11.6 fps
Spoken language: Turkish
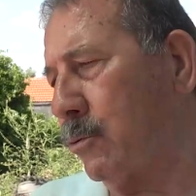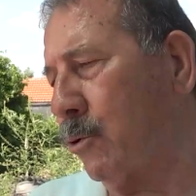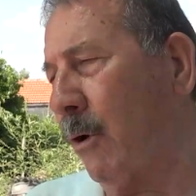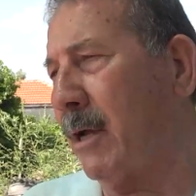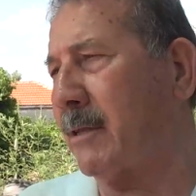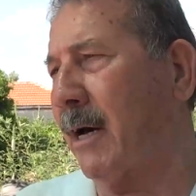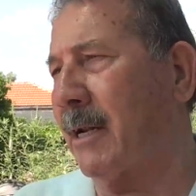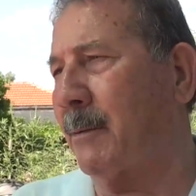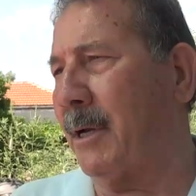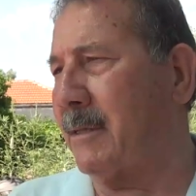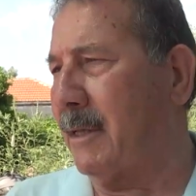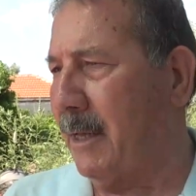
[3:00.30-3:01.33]
doğa
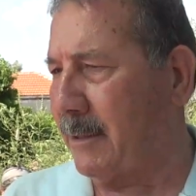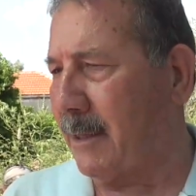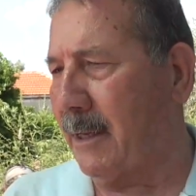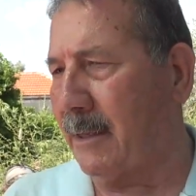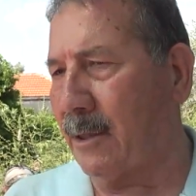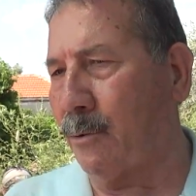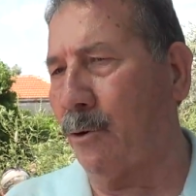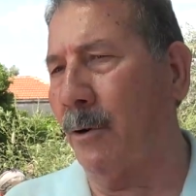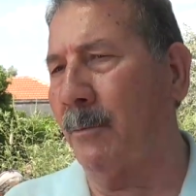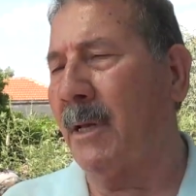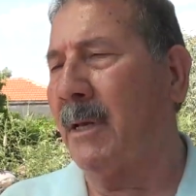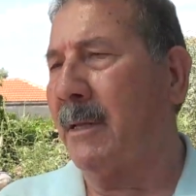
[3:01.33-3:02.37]
tahribatından etkilendiğini
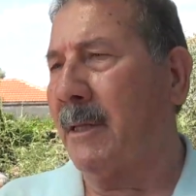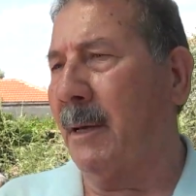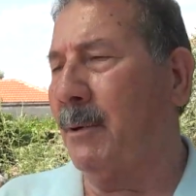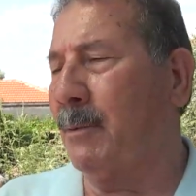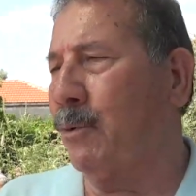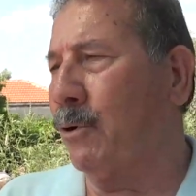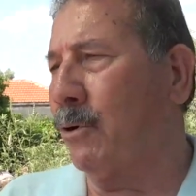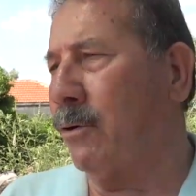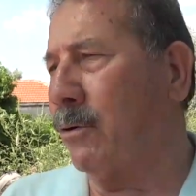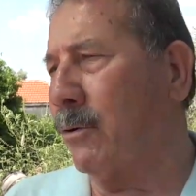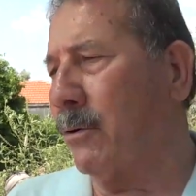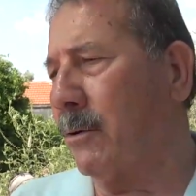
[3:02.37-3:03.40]
görüyorum. Tabii
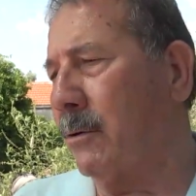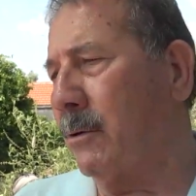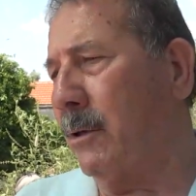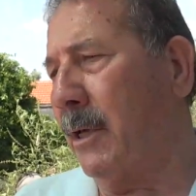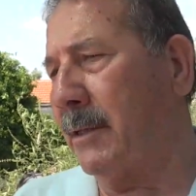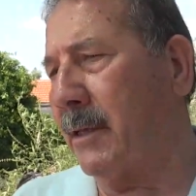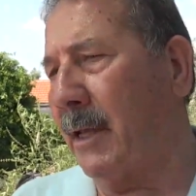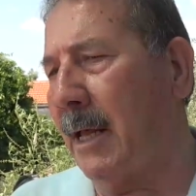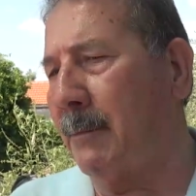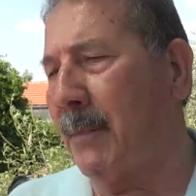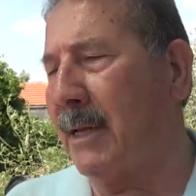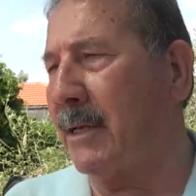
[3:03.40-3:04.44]
bu
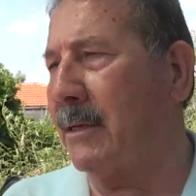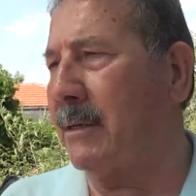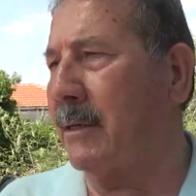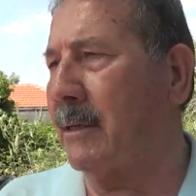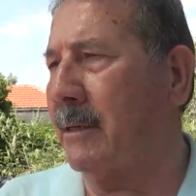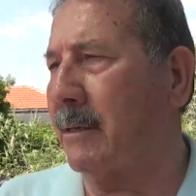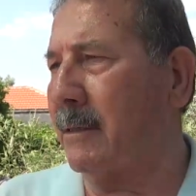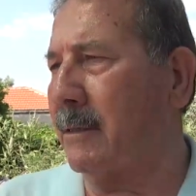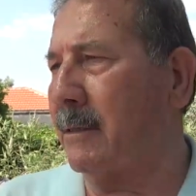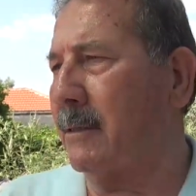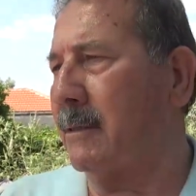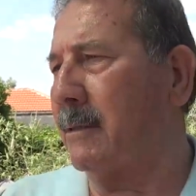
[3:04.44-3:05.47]
etkilenmenin e,
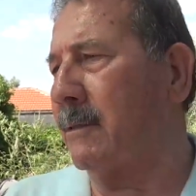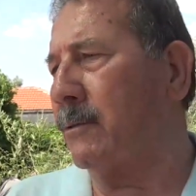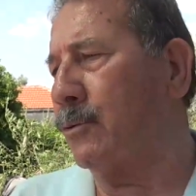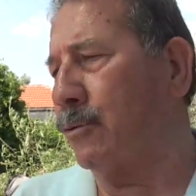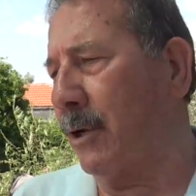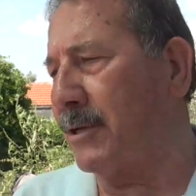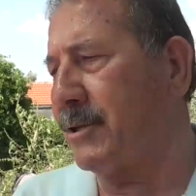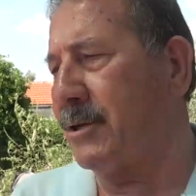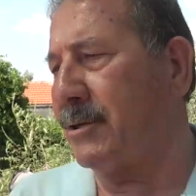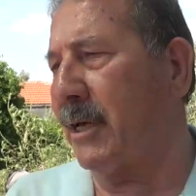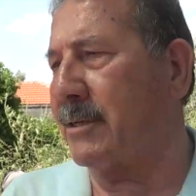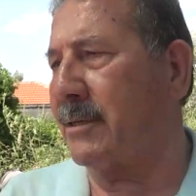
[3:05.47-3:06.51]
süreci
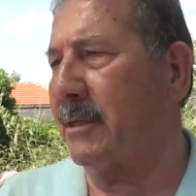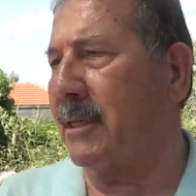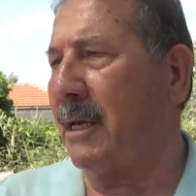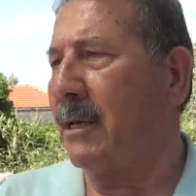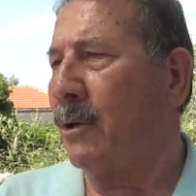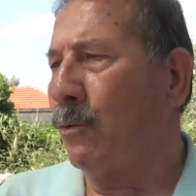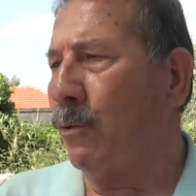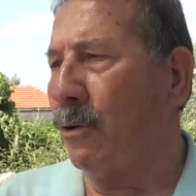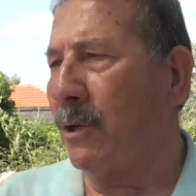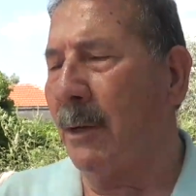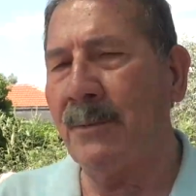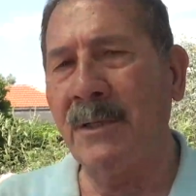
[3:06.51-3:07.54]
içerisinde
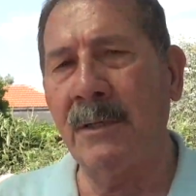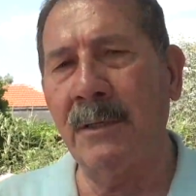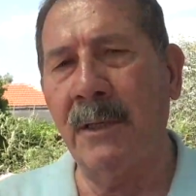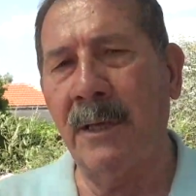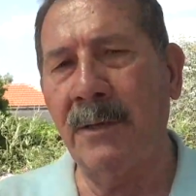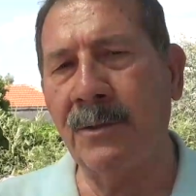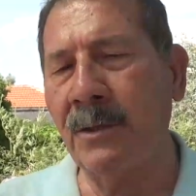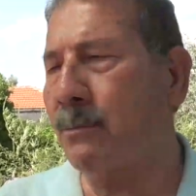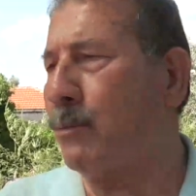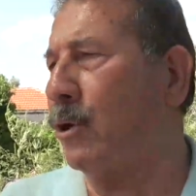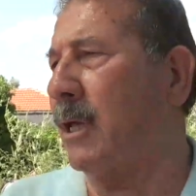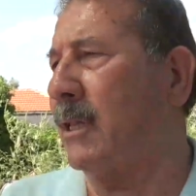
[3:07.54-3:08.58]
ülkemizin değişik
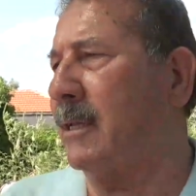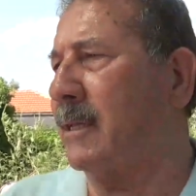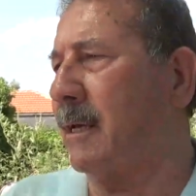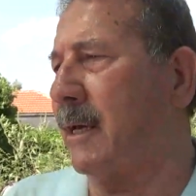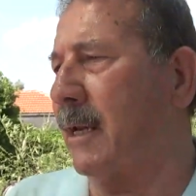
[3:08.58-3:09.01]
bölgelerinden